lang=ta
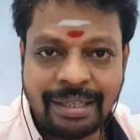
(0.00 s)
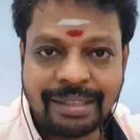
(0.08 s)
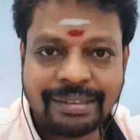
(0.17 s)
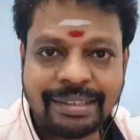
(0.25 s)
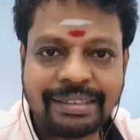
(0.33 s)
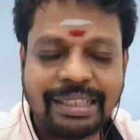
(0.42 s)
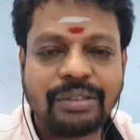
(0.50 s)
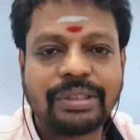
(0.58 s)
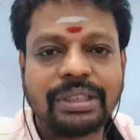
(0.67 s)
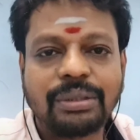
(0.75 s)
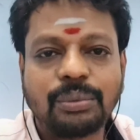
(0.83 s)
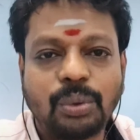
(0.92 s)
ரத்தத்தில்
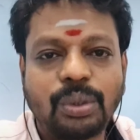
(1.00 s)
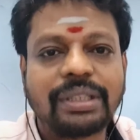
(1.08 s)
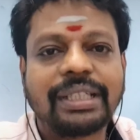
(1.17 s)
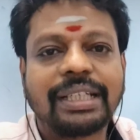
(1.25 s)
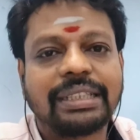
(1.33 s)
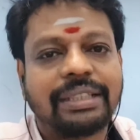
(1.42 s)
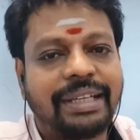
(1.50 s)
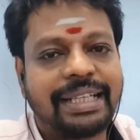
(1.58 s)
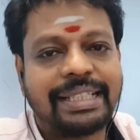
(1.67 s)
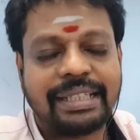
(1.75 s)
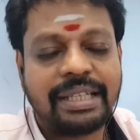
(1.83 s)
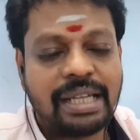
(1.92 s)
வந்து ஊர்ந்து அந்த
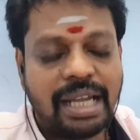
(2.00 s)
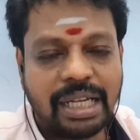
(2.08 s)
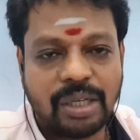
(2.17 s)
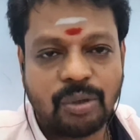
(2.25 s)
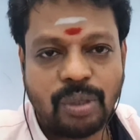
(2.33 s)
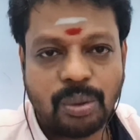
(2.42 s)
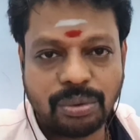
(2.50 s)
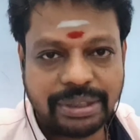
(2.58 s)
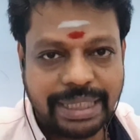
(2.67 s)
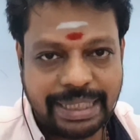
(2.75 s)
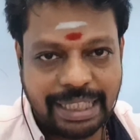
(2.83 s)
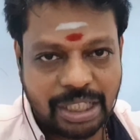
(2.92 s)
விலையை அங்கே உள்ள
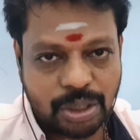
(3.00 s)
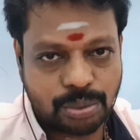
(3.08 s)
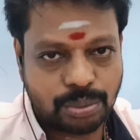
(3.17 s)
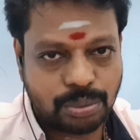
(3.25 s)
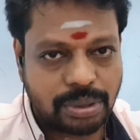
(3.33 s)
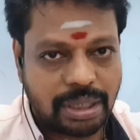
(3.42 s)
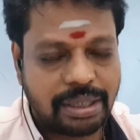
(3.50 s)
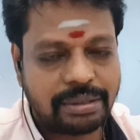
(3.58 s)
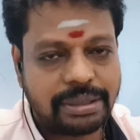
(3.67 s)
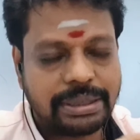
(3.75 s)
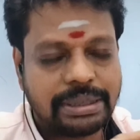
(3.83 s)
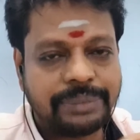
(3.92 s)
ஊந்தண்ணிலாம் இருக்கும்
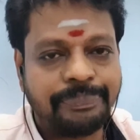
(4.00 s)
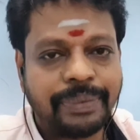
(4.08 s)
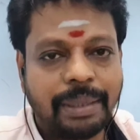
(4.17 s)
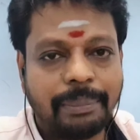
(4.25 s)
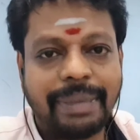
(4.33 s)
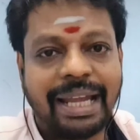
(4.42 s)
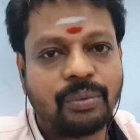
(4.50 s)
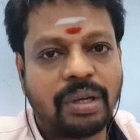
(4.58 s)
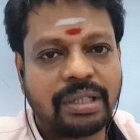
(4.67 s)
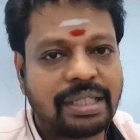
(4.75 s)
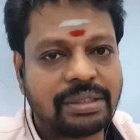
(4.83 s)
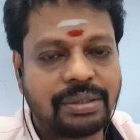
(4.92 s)
அதாவது பேட்
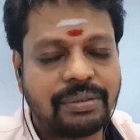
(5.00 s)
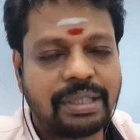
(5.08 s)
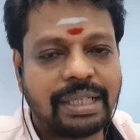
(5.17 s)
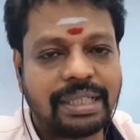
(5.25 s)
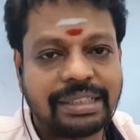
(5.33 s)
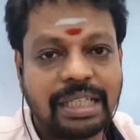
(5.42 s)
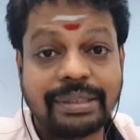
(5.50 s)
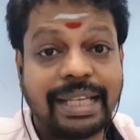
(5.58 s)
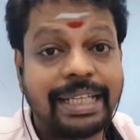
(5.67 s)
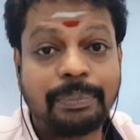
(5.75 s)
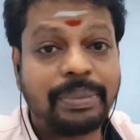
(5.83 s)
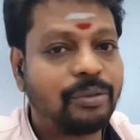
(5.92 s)
வாட்டர்னு சொல்லுவாங்க அதுதான்
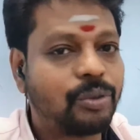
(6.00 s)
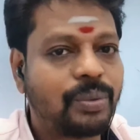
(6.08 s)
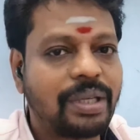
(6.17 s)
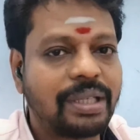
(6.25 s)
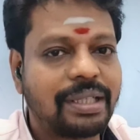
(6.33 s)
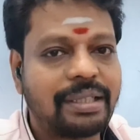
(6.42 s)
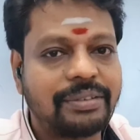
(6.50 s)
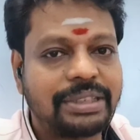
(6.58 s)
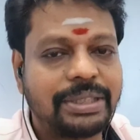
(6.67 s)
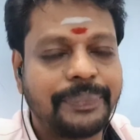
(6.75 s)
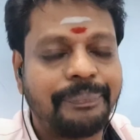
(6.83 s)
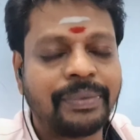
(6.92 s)
வந்து அரிப்பை உருவாக்குறது
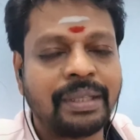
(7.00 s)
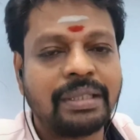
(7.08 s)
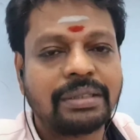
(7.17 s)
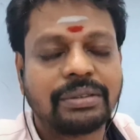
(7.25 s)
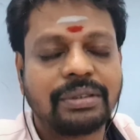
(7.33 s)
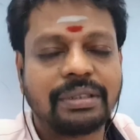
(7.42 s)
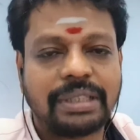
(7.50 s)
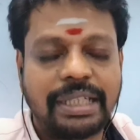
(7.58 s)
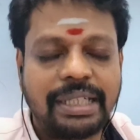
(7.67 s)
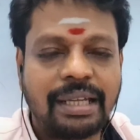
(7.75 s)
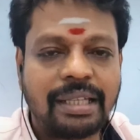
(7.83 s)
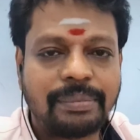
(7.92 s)
விஷயம் ஸோ
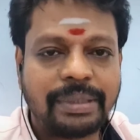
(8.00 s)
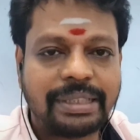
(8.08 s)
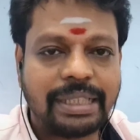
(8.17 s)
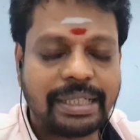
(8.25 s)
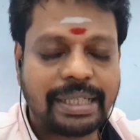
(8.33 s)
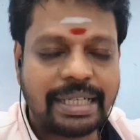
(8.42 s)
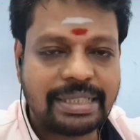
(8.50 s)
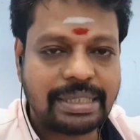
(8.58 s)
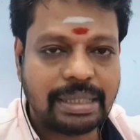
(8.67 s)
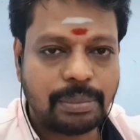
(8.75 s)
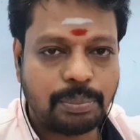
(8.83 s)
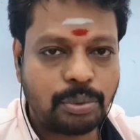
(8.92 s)
தெரியாமல் தெ
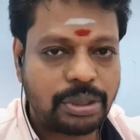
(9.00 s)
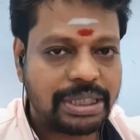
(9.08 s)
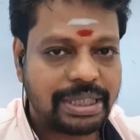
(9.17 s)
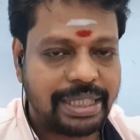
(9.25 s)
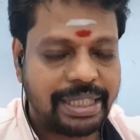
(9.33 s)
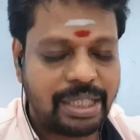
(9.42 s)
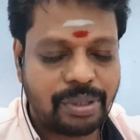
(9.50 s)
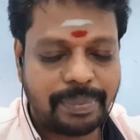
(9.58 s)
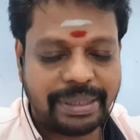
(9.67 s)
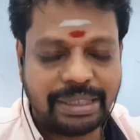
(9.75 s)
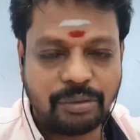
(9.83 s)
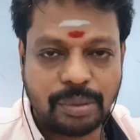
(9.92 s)
கடித்த பூச்சிக்கடியை கூட
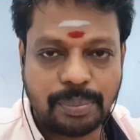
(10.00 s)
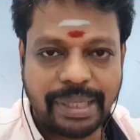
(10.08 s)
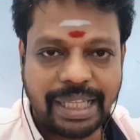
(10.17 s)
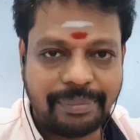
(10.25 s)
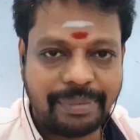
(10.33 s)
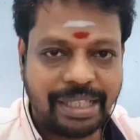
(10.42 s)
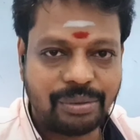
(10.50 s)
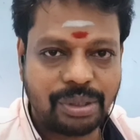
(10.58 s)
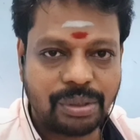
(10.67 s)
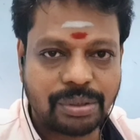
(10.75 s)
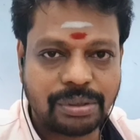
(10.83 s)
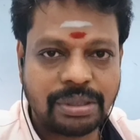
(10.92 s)
பார்த்திங்கன்னா ஒரு படை மாதிரி
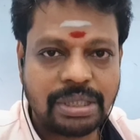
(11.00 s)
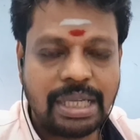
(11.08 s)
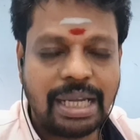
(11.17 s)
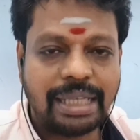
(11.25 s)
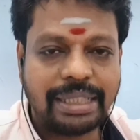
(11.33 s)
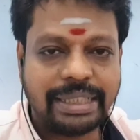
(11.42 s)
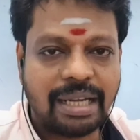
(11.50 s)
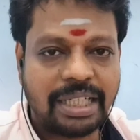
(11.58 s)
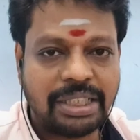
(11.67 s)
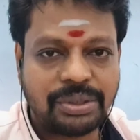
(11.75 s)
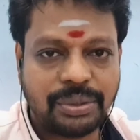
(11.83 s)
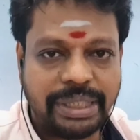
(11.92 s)
வந்திருக்கும் அது
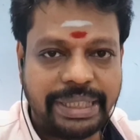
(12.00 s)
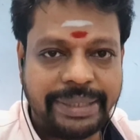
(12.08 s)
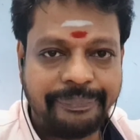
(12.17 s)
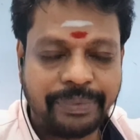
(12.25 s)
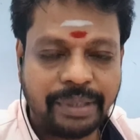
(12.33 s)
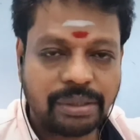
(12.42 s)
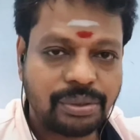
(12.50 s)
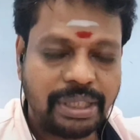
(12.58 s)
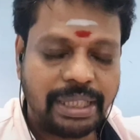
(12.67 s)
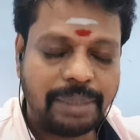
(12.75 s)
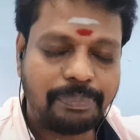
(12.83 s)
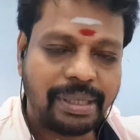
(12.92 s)
யானை சொறி
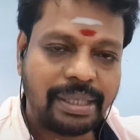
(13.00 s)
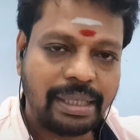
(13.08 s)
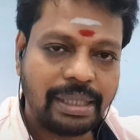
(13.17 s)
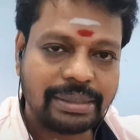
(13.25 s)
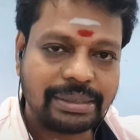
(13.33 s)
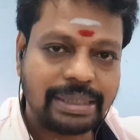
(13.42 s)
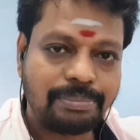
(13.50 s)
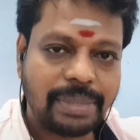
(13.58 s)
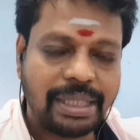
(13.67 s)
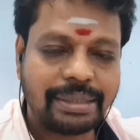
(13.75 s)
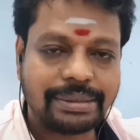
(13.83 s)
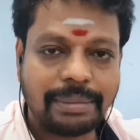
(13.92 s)
சொறி ப செம்
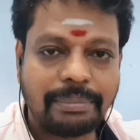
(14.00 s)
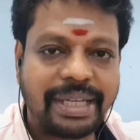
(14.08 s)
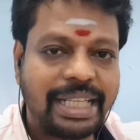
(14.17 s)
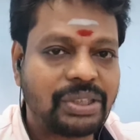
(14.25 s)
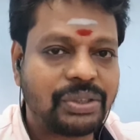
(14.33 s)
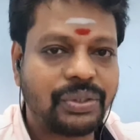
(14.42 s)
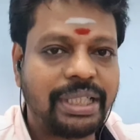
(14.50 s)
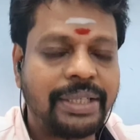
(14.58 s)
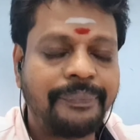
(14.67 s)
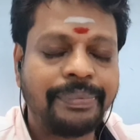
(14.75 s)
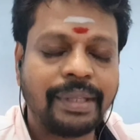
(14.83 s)
செம்படை சொறி